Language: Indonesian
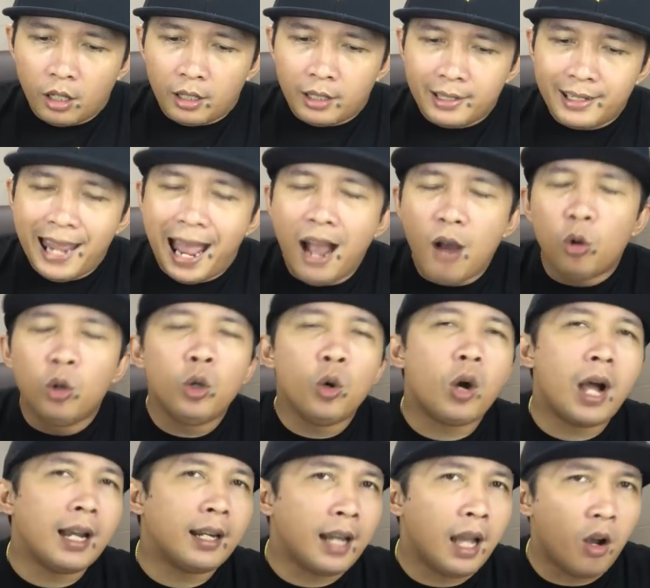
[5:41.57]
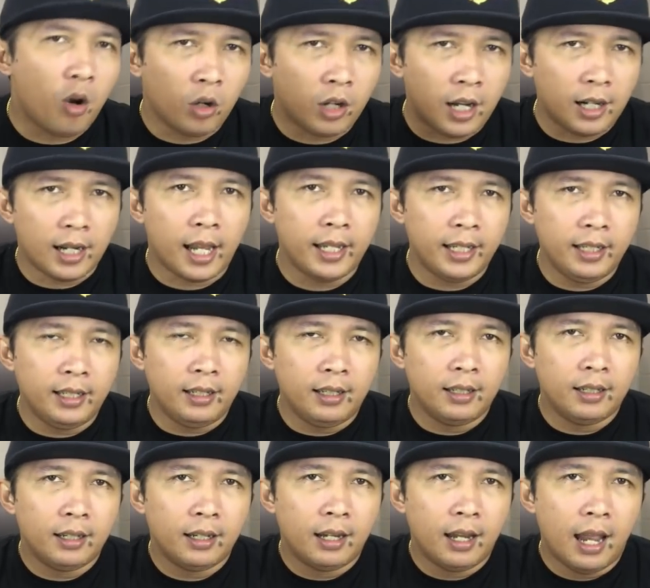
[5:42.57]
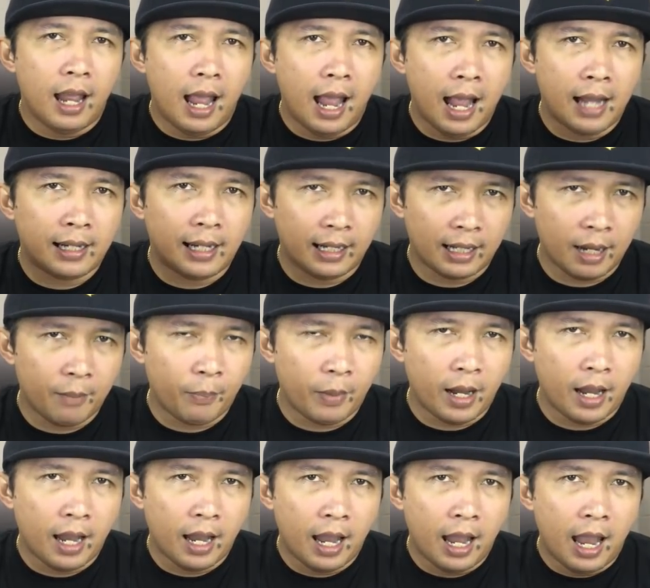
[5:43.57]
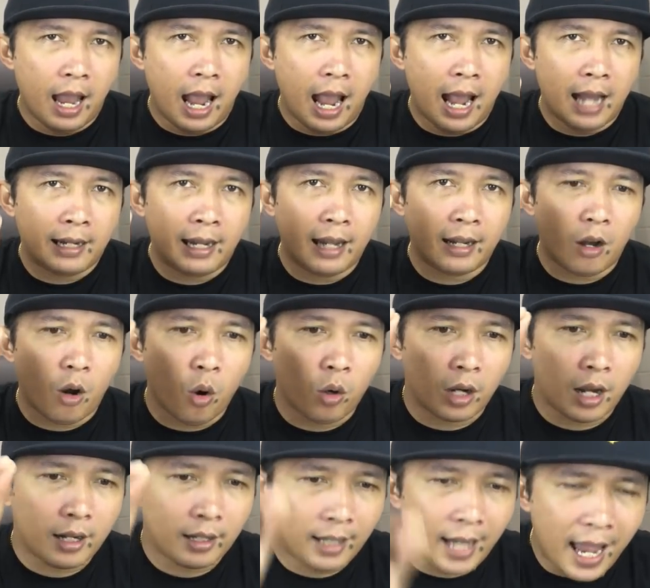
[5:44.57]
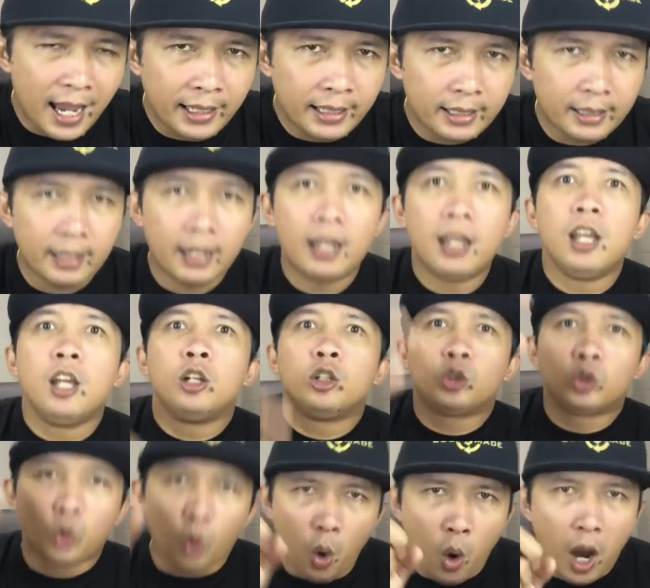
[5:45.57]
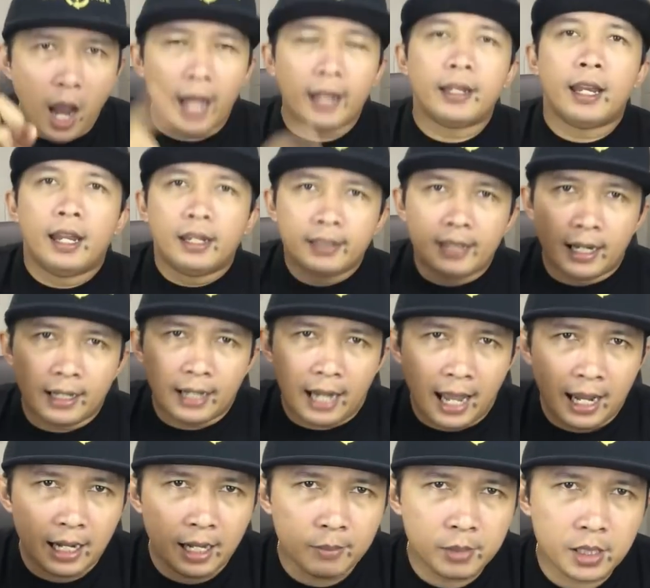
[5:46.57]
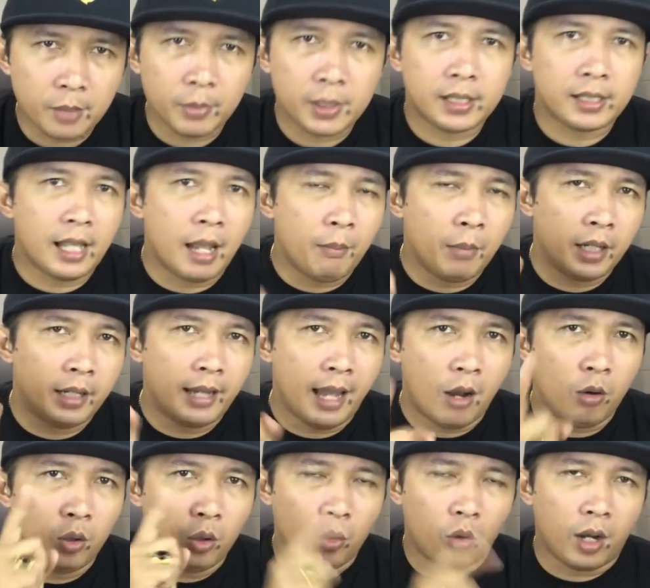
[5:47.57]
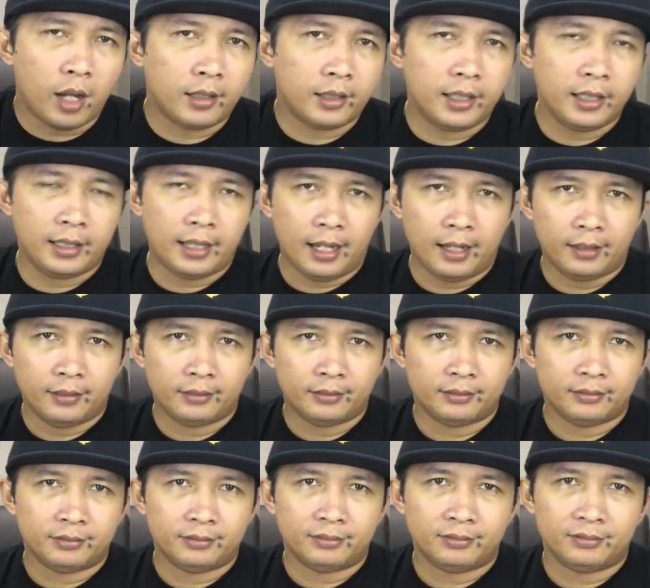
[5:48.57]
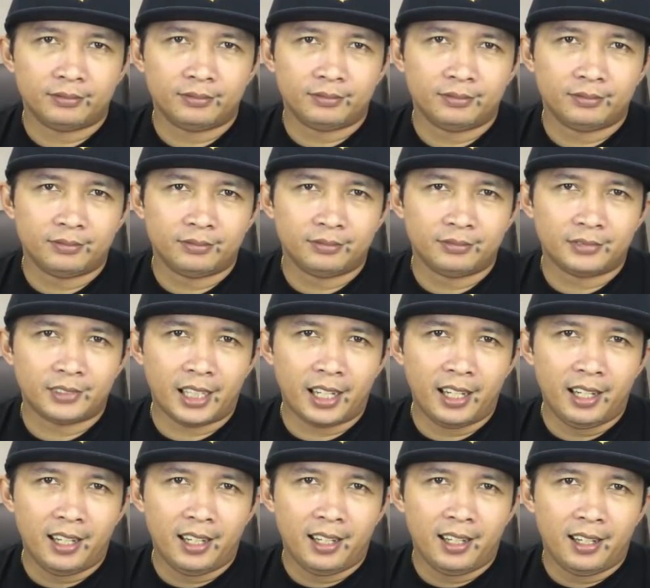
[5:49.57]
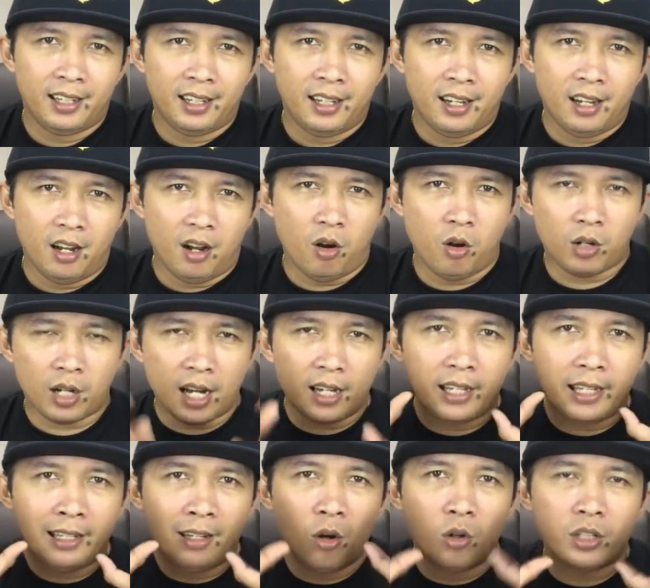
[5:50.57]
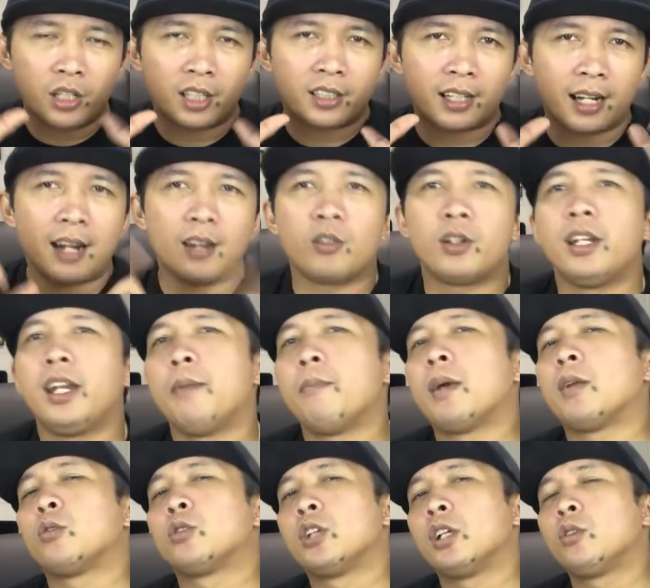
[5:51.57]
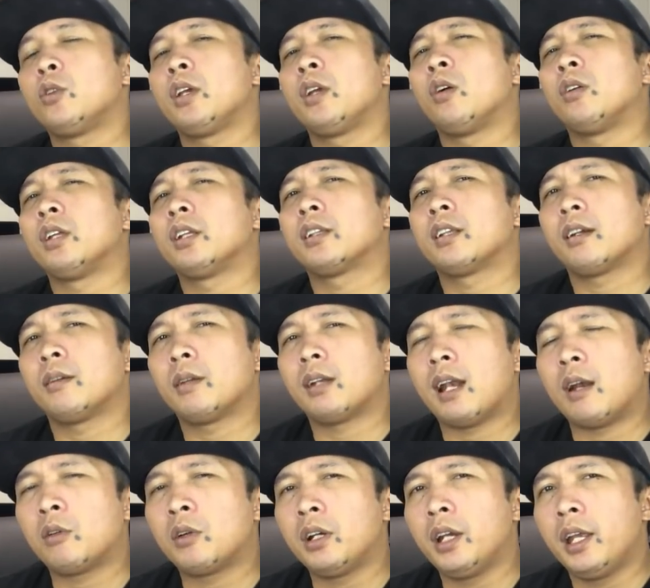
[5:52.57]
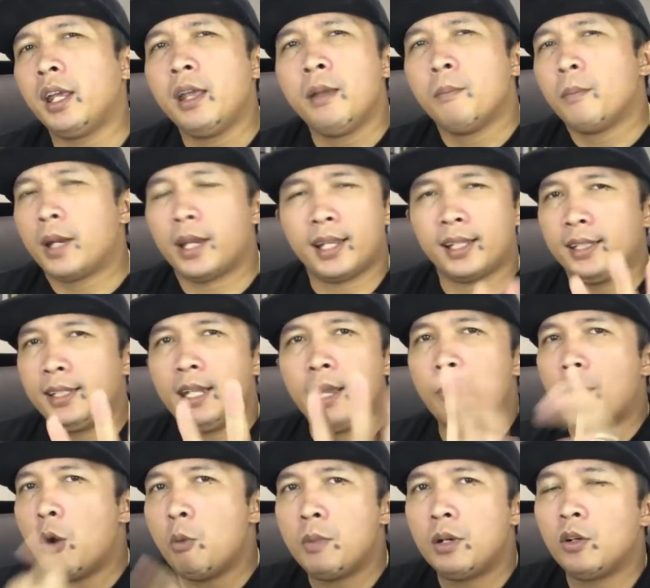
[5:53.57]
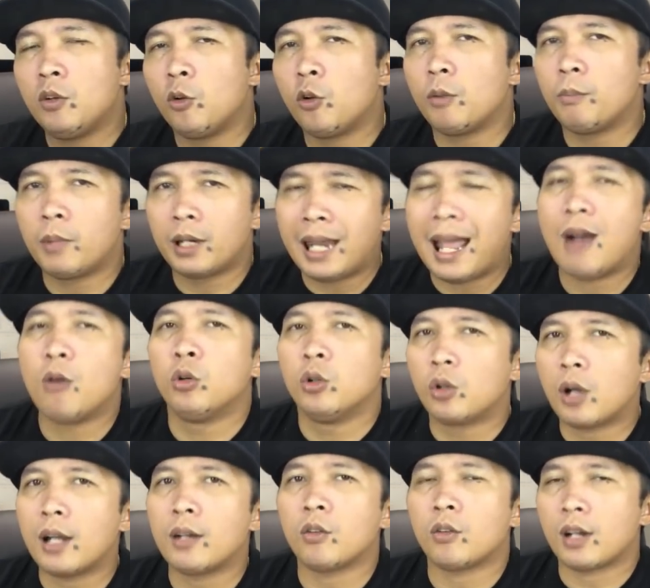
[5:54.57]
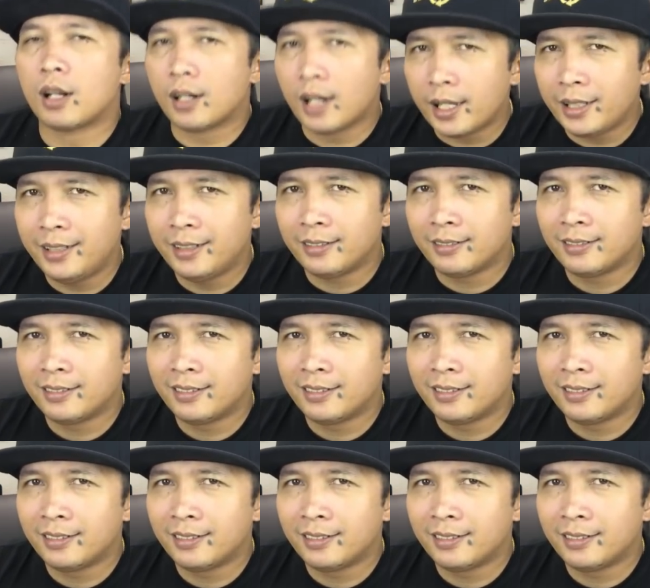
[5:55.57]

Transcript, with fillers: Dahulukanlah orang lain agar apa? Agar orang lain, Tuhan dan alam semesta mendahulukan kita. Oke? Okay? Orang egonya terlalu gede, manusia itu egonya terlalu gede. Mereka tidak mau mendahulukan orang lain.